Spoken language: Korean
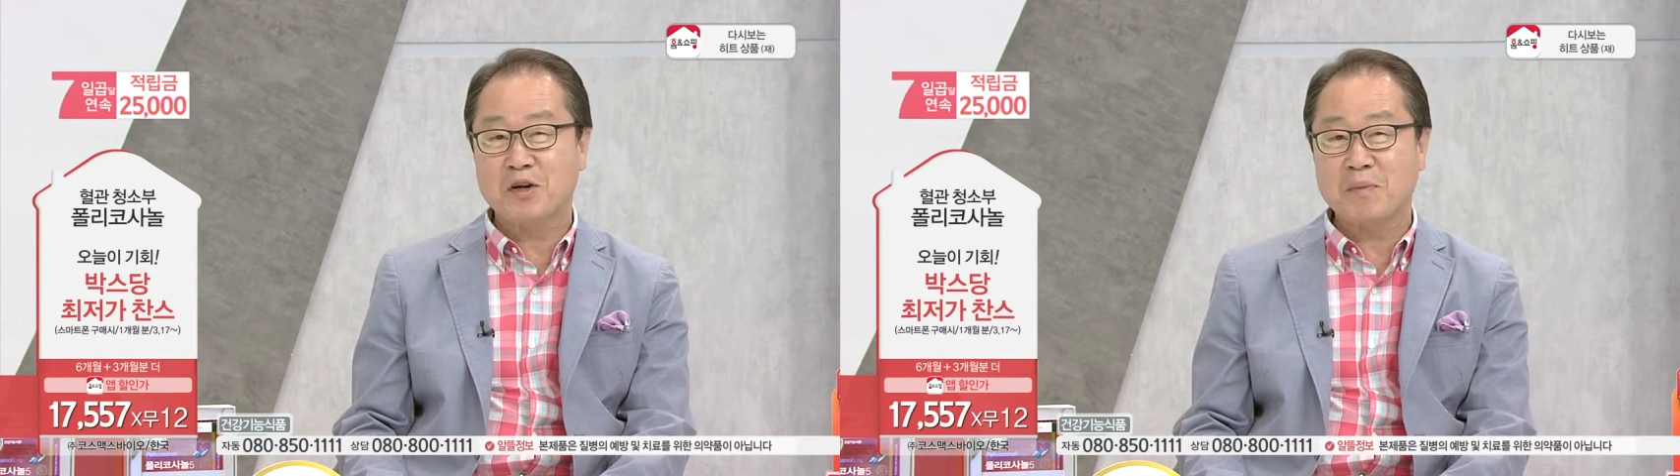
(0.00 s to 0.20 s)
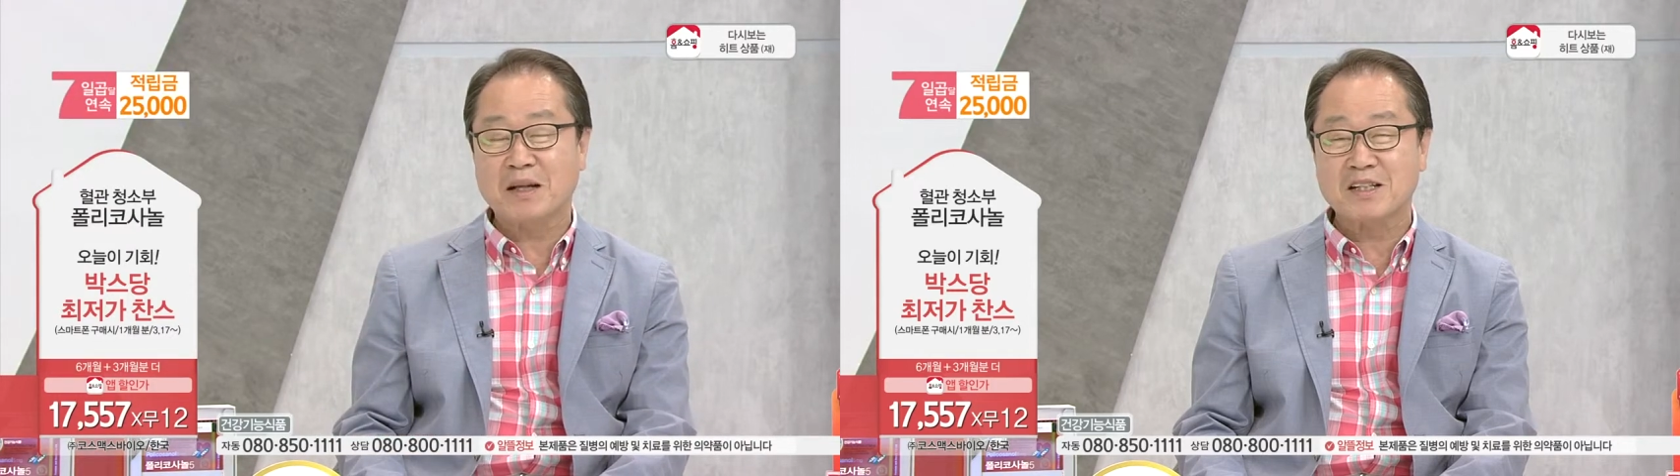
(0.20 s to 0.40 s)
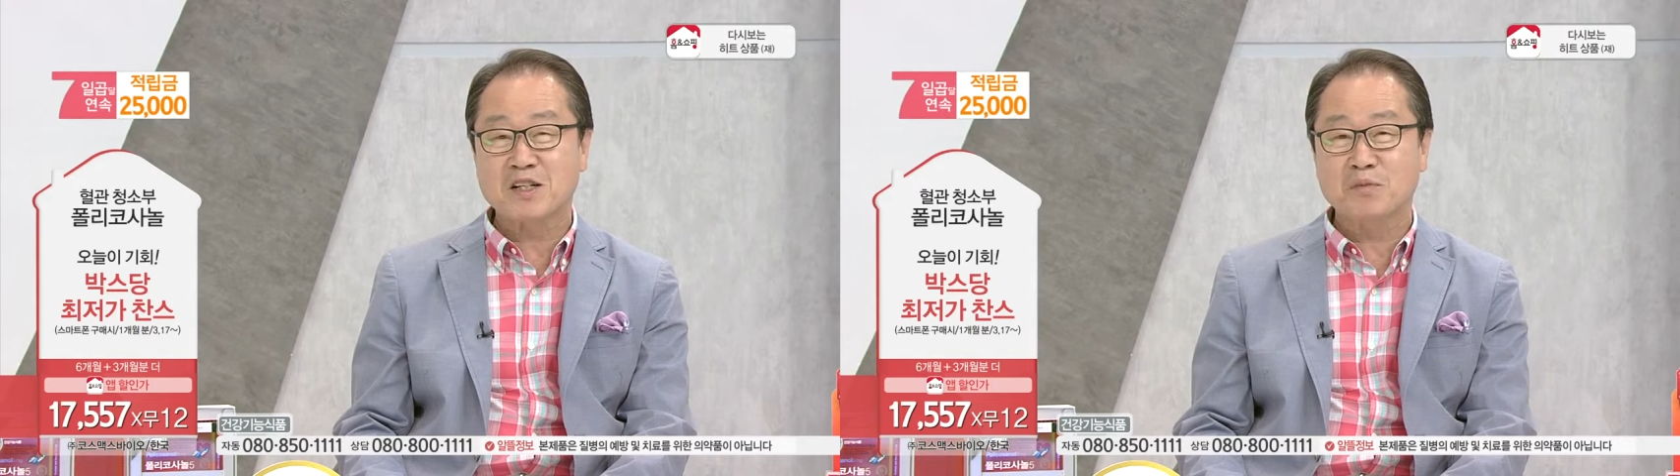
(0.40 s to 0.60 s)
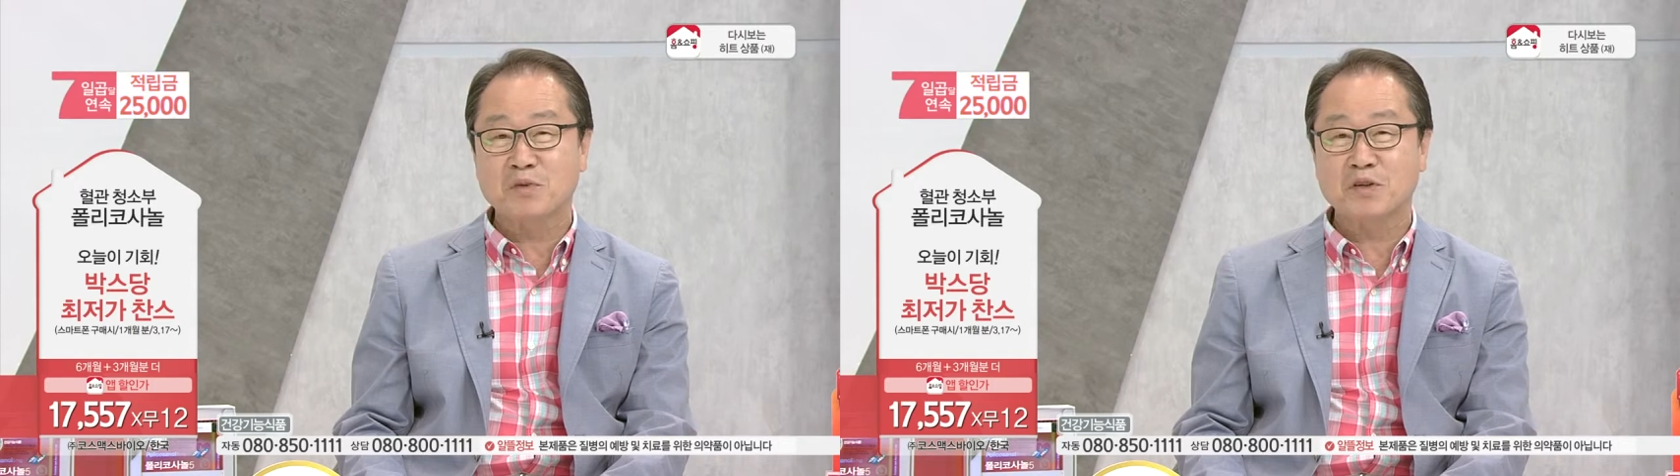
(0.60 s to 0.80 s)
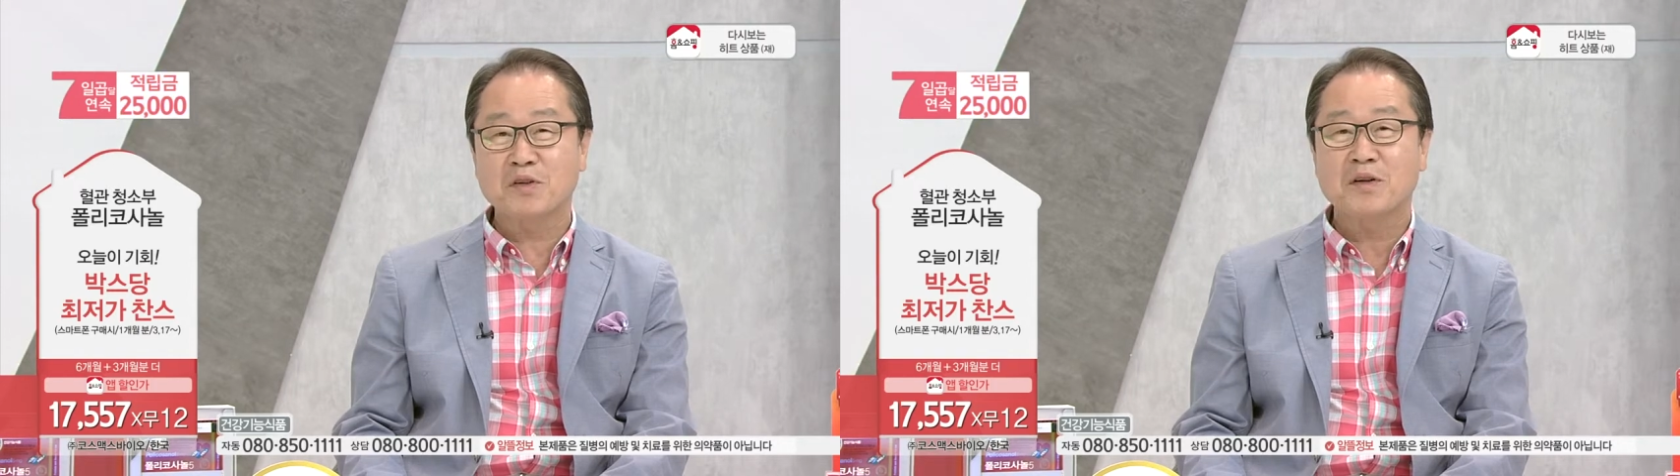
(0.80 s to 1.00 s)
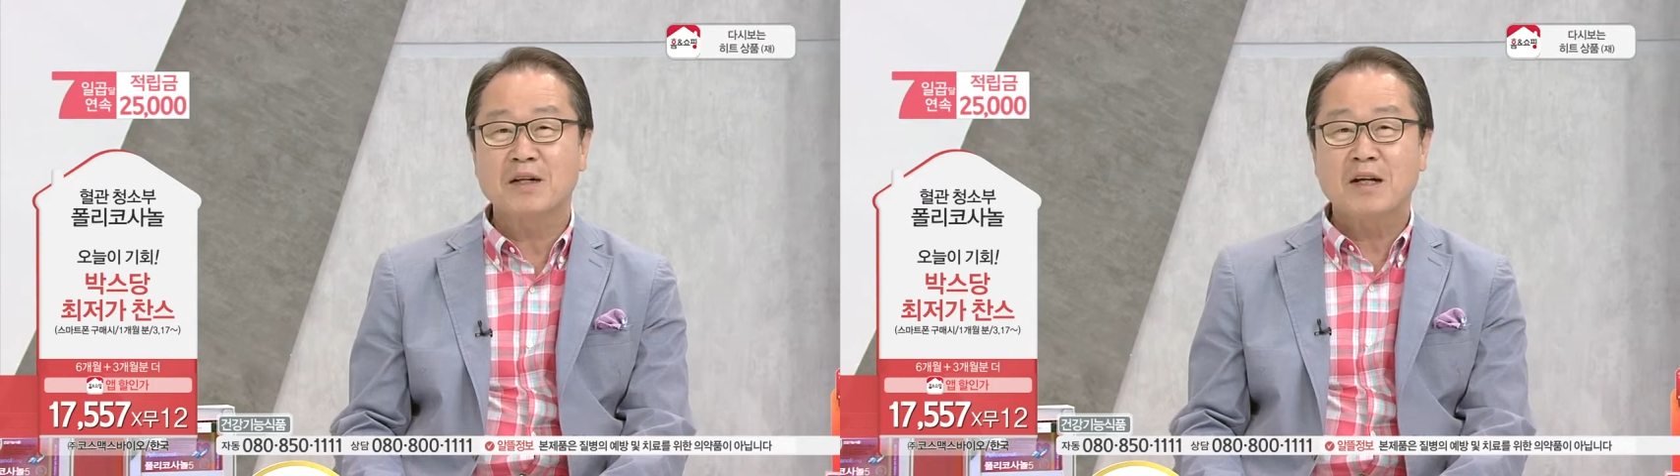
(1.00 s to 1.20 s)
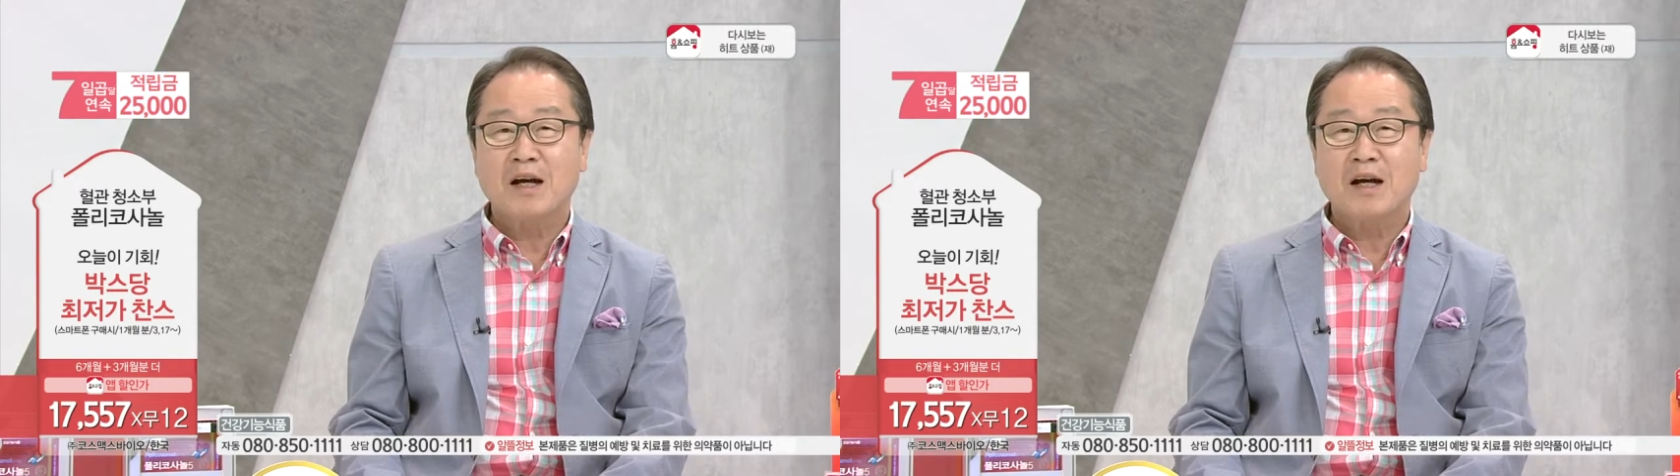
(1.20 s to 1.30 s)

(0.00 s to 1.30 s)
이렇게 만나시는 분들은